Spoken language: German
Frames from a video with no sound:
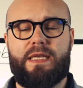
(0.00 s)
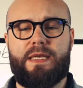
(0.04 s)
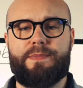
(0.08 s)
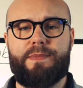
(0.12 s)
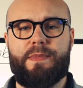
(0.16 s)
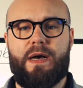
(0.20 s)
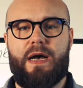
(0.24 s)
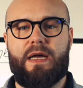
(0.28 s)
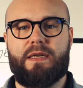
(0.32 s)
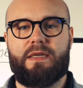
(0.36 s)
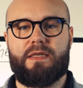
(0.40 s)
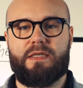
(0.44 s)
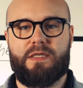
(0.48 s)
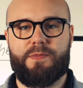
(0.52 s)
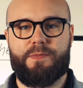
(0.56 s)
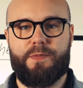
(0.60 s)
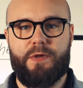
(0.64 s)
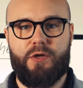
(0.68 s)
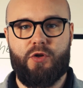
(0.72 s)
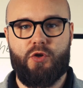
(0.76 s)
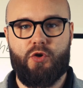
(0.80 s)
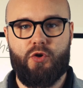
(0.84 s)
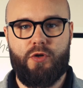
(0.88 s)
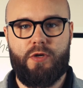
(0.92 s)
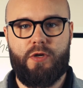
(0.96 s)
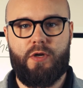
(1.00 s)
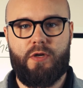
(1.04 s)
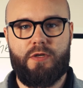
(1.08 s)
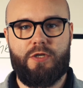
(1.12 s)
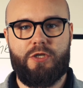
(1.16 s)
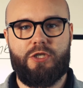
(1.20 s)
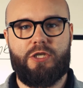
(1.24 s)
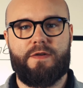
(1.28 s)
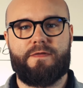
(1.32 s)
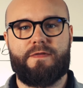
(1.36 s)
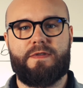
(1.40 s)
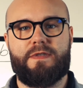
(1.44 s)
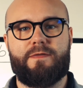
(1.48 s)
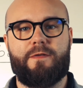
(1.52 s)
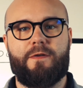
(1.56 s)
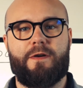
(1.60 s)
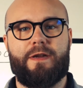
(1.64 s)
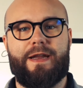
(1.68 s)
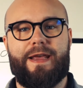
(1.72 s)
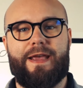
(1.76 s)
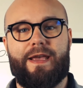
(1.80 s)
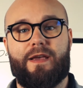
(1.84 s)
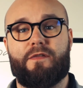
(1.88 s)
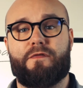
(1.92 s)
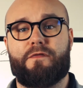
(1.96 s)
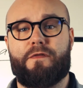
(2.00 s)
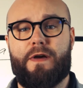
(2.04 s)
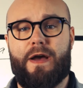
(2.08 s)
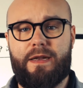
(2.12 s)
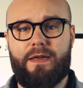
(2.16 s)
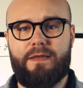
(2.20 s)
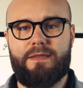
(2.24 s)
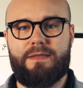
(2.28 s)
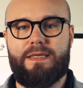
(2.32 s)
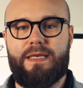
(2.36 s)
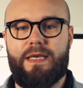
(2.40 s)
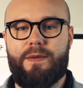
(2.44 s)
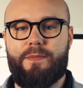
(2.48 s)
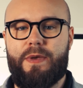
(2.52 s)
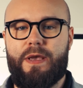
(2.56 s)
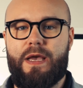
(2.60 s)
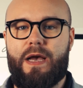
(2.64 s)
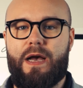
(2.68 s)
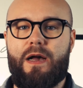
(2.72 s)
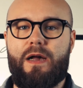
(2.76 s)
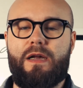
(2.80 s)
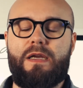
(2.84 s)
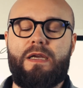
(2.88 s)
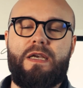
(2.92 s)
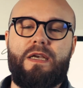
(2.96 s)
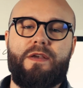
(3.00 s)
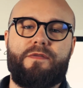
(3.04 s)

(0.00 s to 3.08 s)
Gebenrath, ich bin Gründer und Geschäftsführer der LG Finance GmbH.